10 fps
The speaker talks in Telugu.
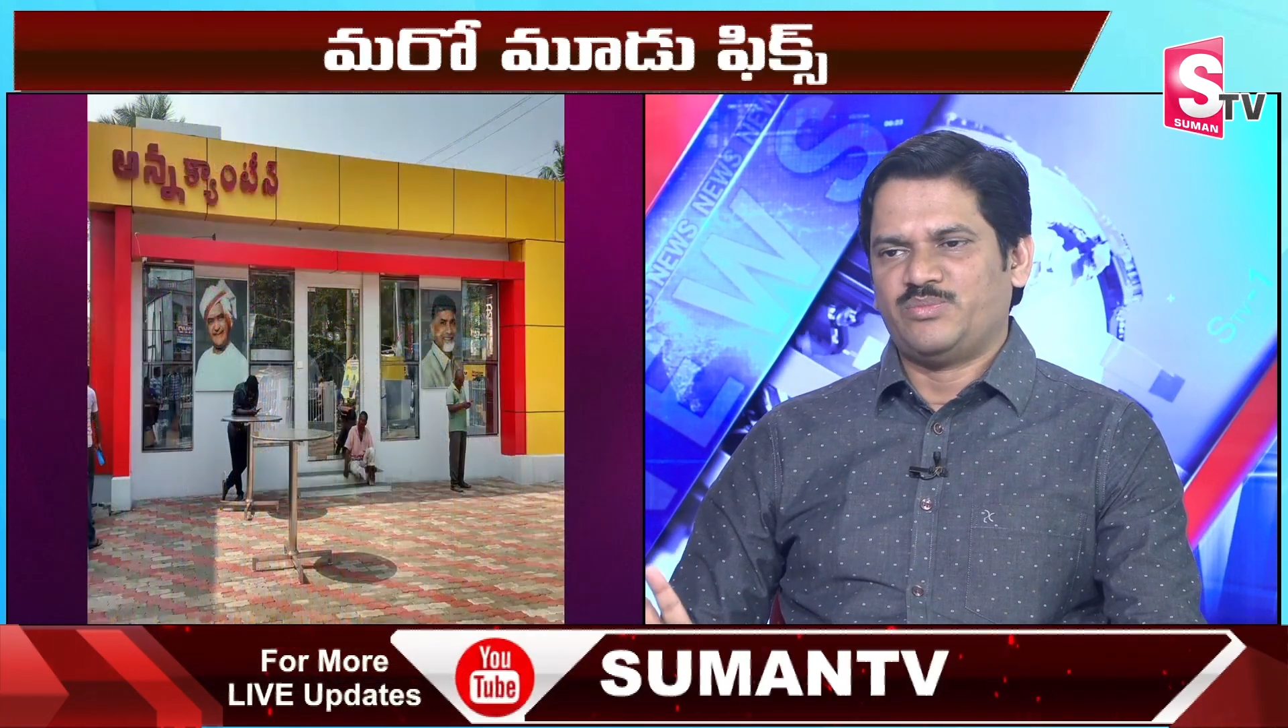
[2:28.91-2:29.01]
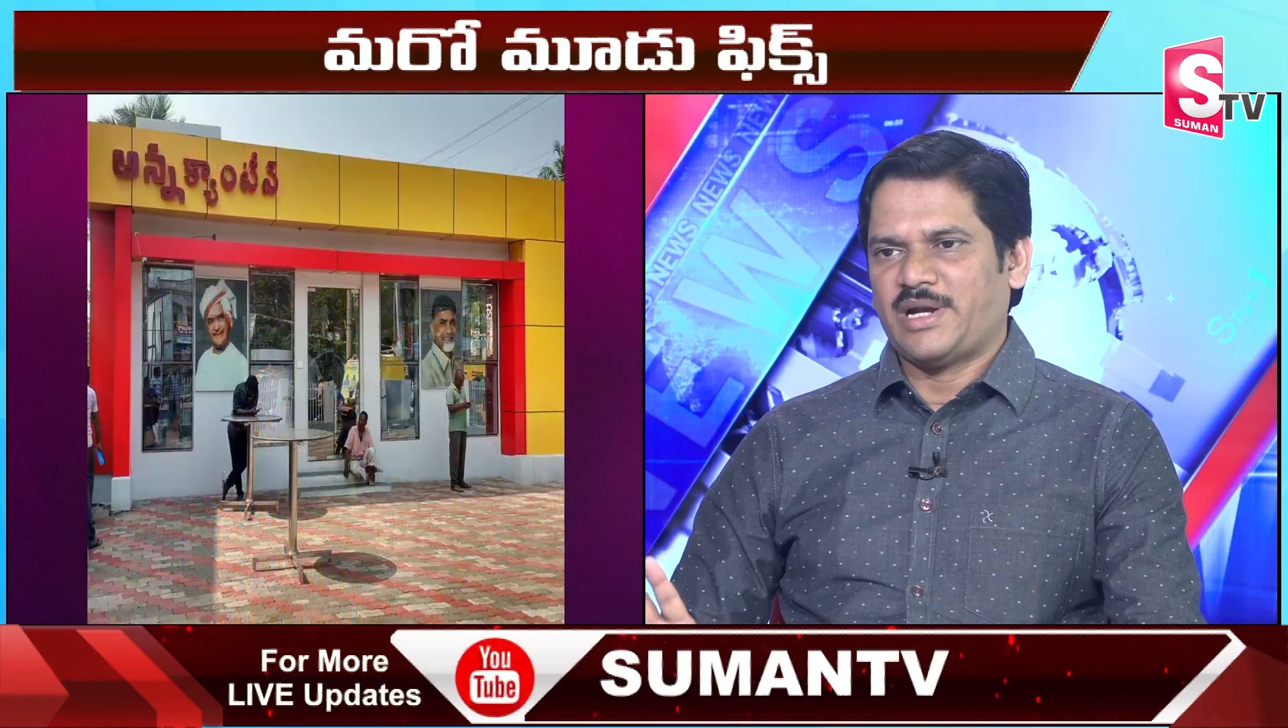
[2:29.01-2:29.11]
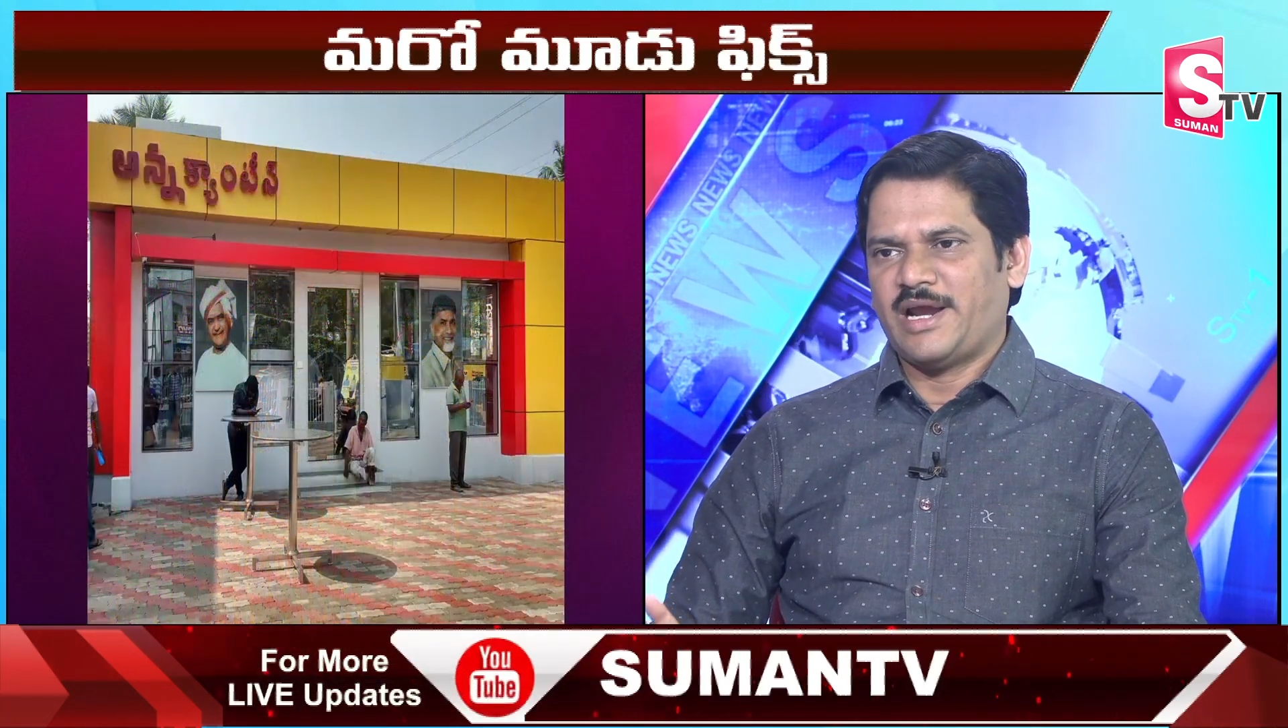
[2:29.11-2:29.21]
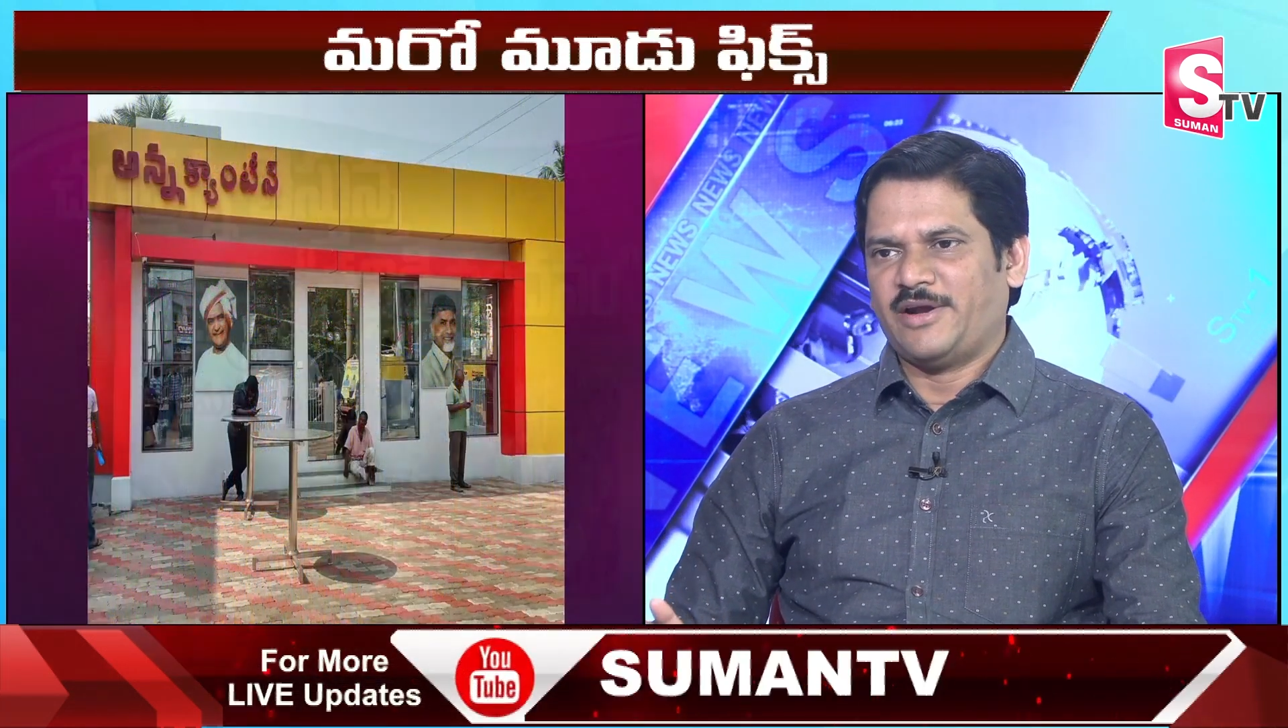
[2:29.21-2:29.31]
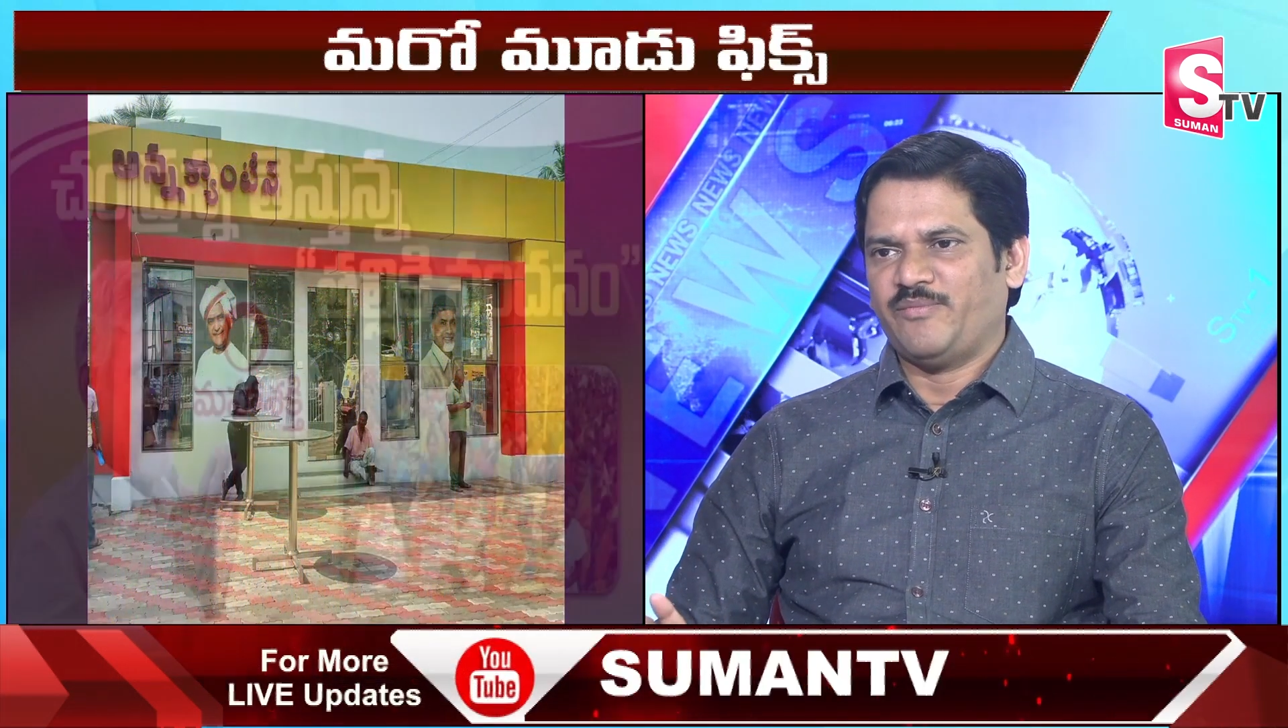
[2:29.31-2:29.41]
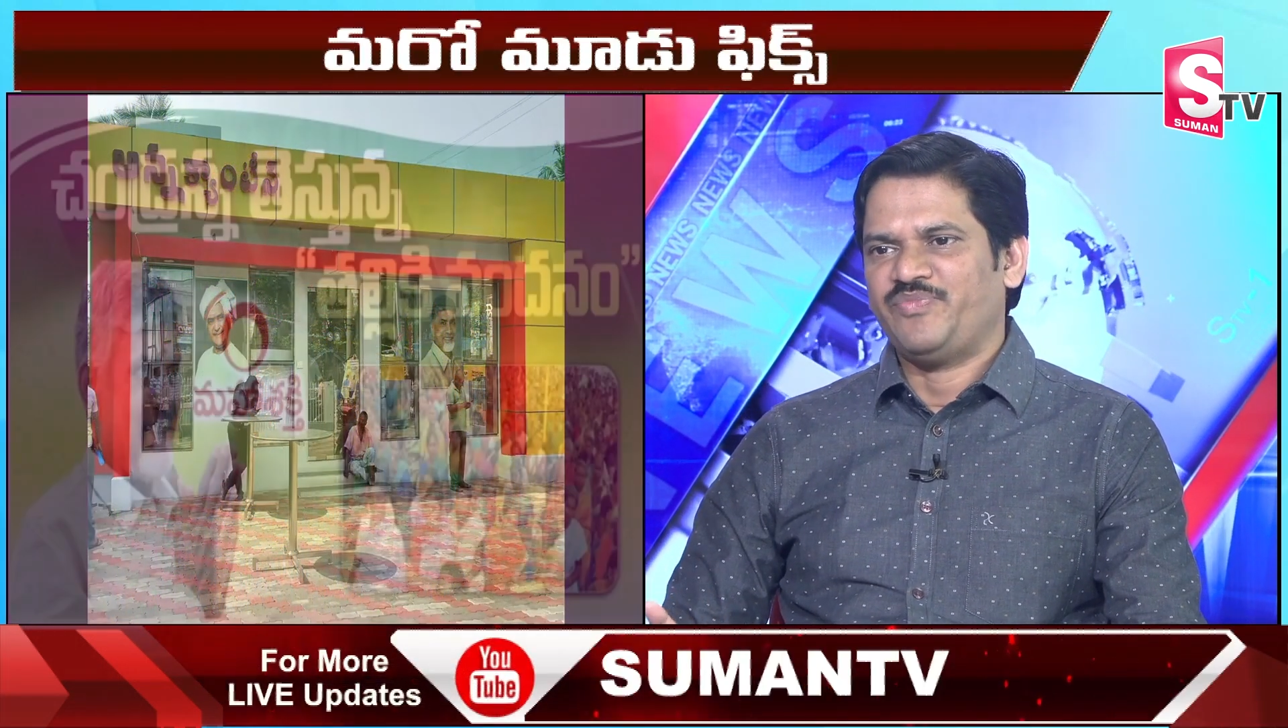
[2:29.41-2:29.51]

ప్రయాణం